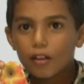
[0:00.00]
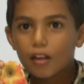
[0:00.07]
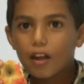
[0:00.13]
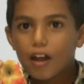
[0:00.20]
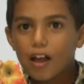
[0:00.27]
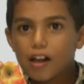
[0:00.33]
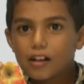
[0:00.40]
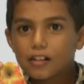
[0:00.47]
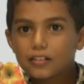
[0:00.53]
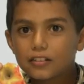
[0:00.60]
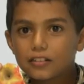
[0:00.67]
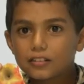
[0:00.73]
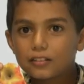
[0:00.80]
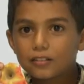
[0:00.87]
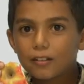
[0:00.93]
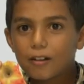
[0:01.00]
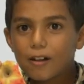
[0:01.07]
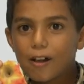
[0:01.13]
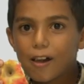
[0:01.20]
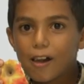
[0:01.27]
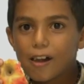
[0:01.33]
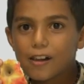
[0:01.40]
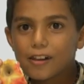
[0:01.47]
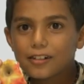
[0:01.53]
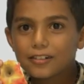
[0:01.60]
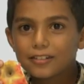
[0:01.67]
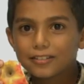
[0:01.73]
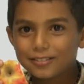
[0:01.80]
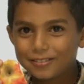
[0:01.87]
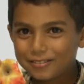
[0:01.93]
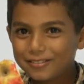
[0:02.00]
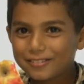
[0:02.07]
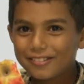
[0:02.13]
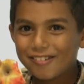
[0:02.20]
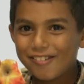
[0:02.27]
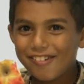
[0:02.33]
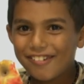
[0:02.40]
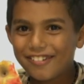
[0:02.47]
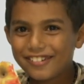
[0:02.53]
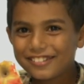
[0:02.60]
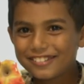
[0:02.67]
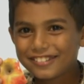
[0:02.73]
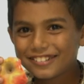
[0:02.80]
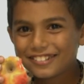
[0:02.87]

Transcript: kümmern uns in der Priorität natürlich primär zunächst um die Kinder und um